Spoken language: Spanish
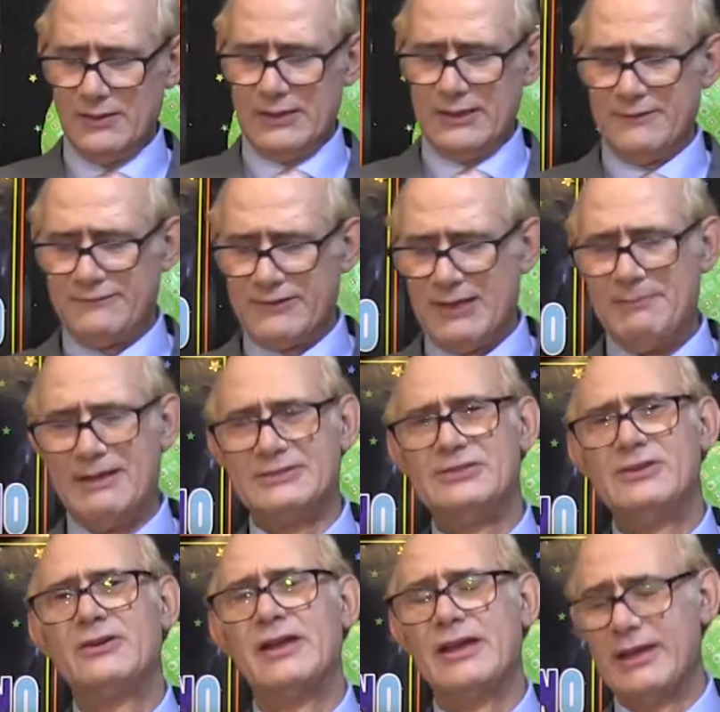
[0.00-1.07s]
la
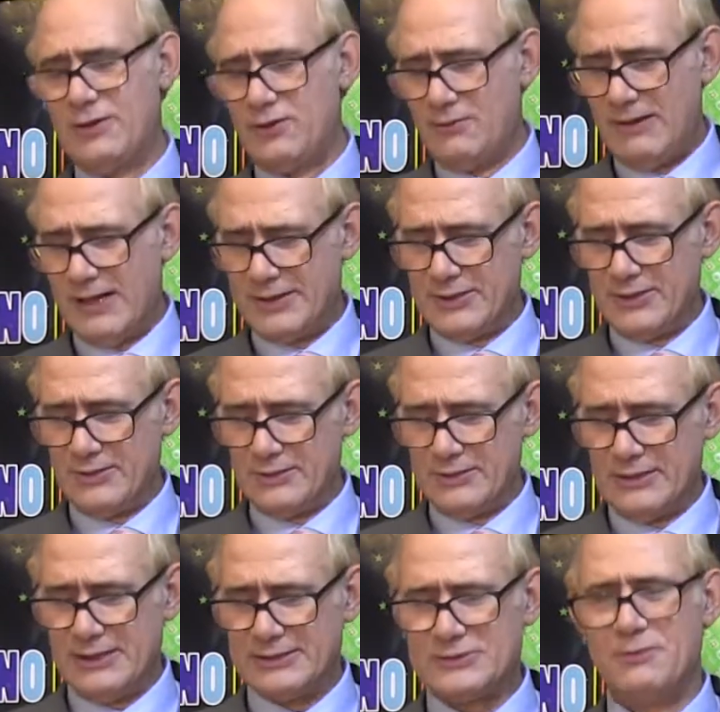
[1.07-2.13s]
inflamación en el ovario
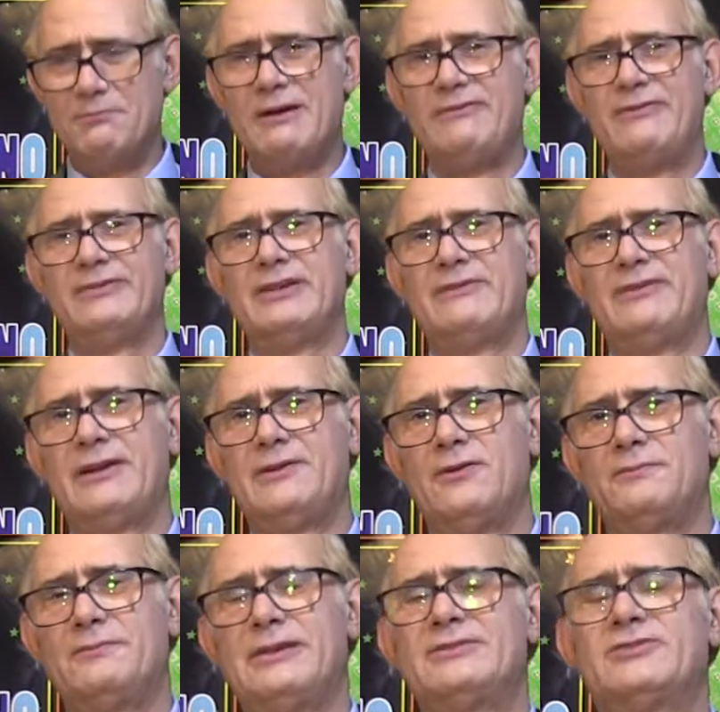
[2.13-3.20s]
y en la trompa de falopia.